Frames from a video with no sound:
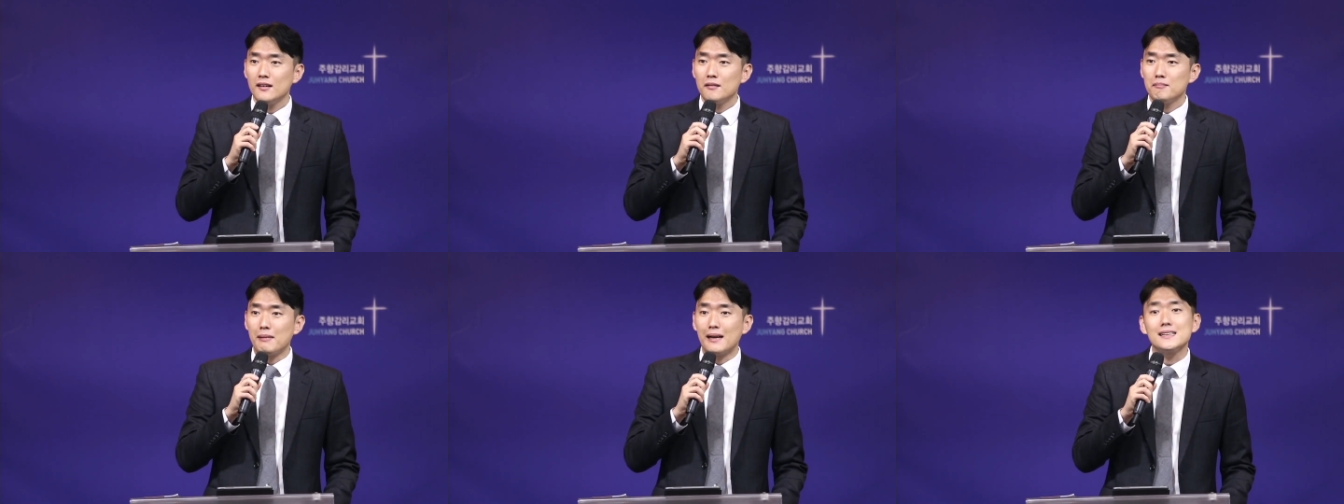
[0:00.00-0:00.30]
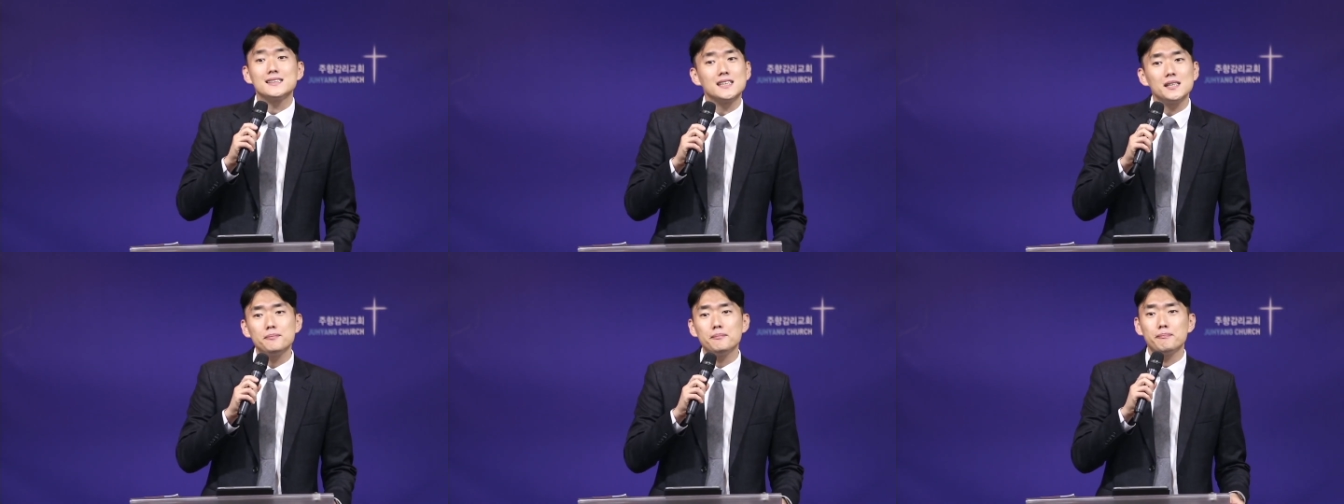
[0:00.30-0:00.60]

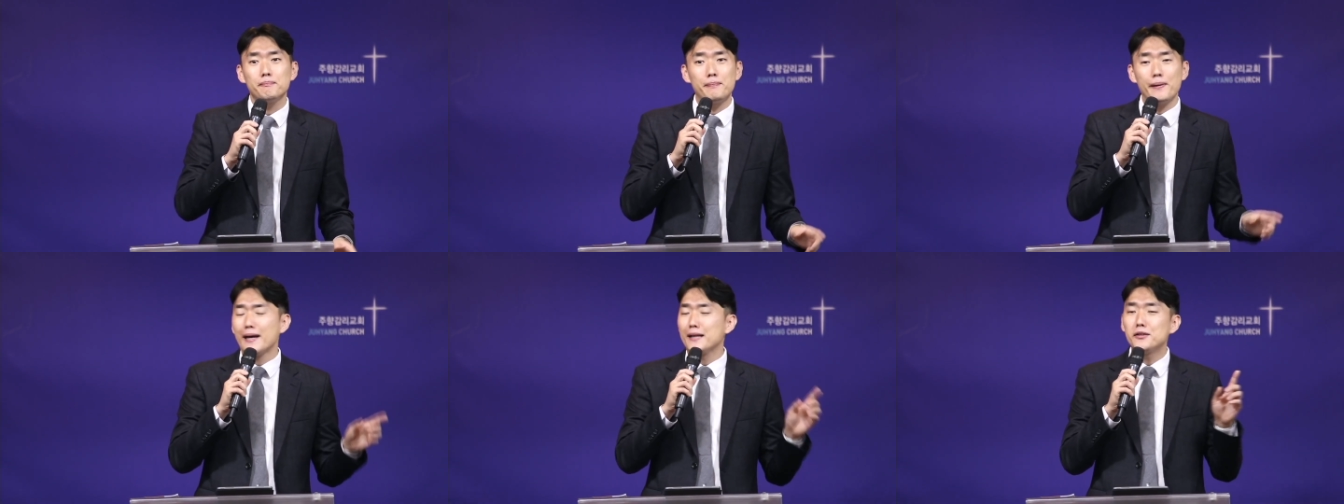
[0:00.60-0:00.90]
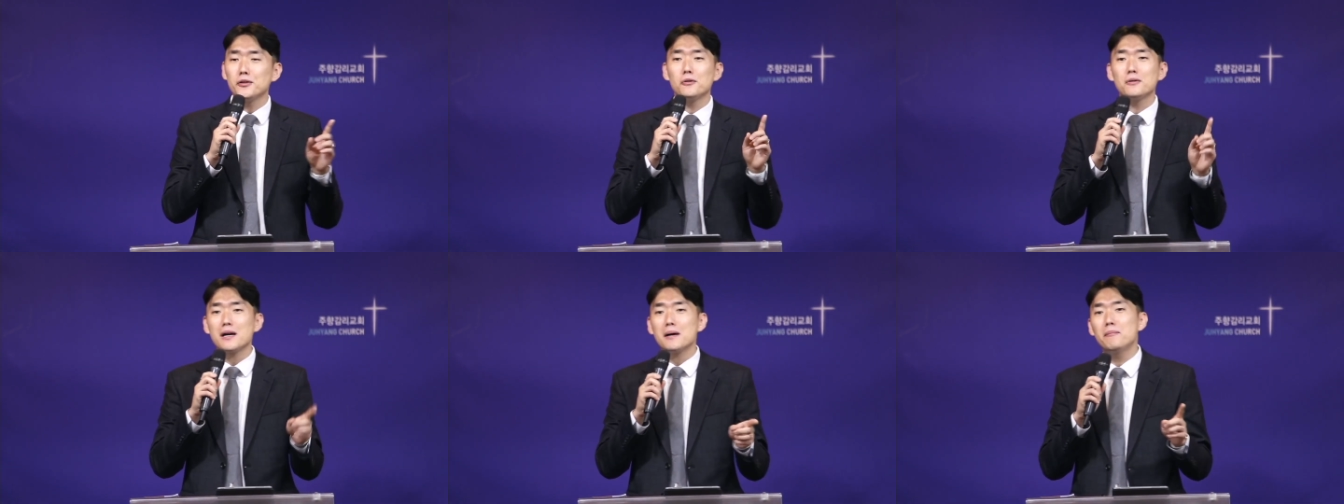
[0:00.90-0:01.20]
마치
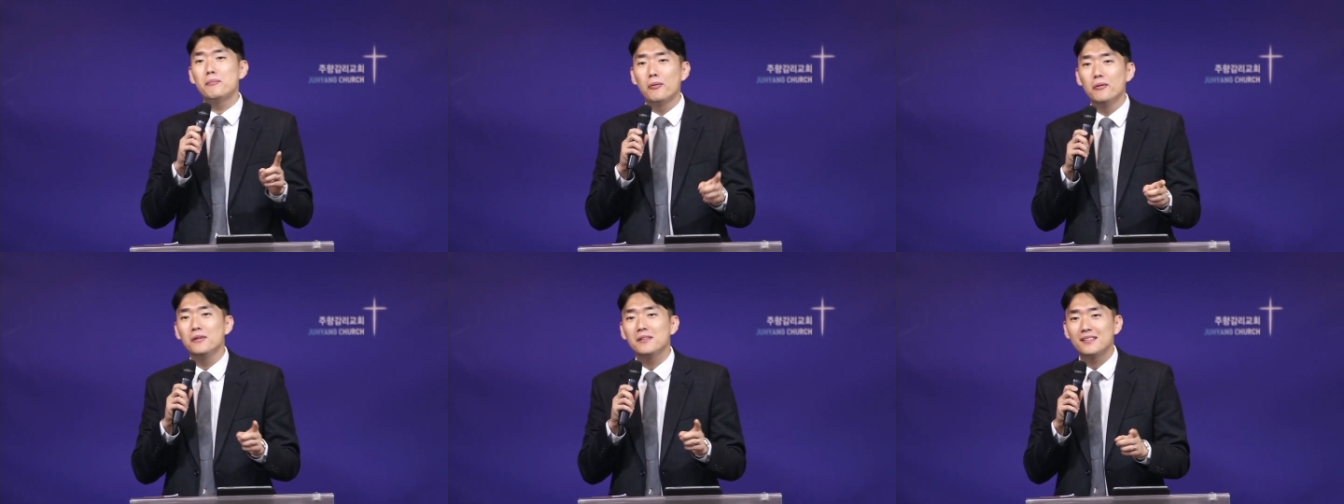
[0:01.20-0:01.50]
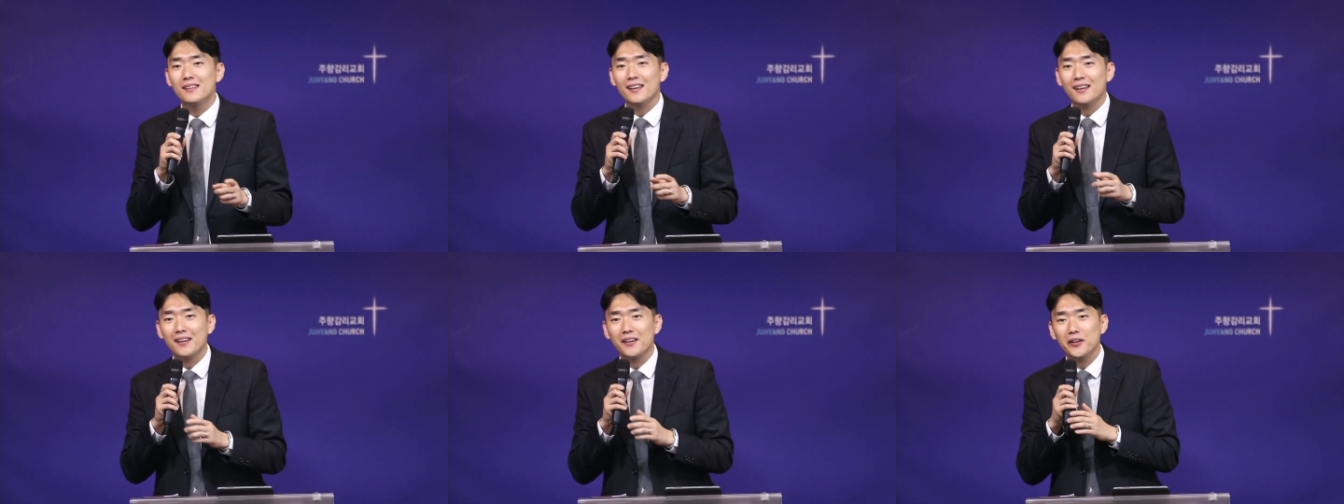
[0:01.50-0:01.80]
베드로가 볼
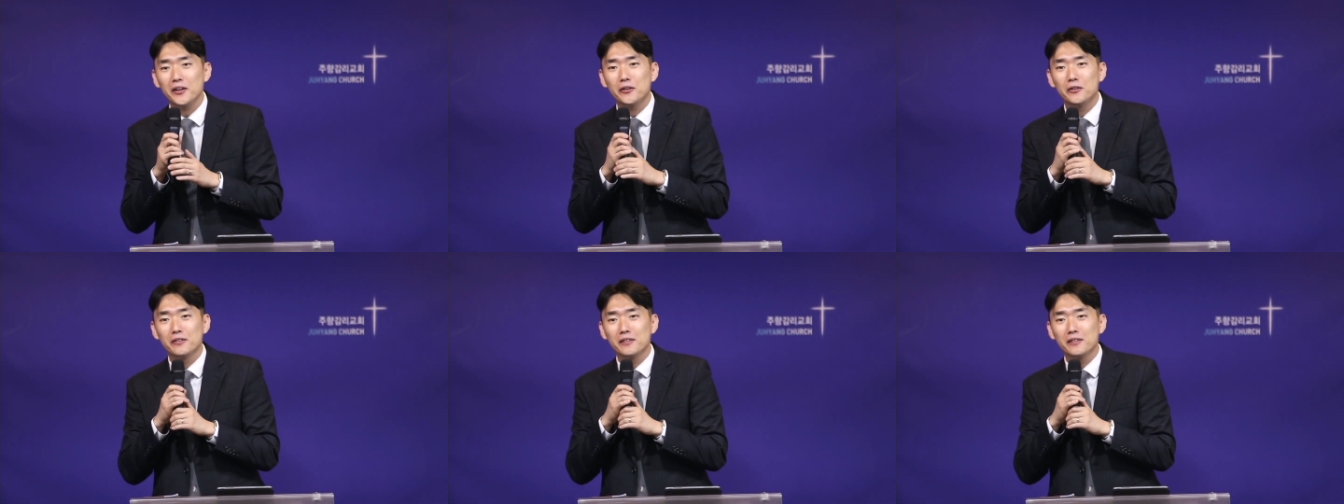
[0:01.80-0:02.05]
때에요.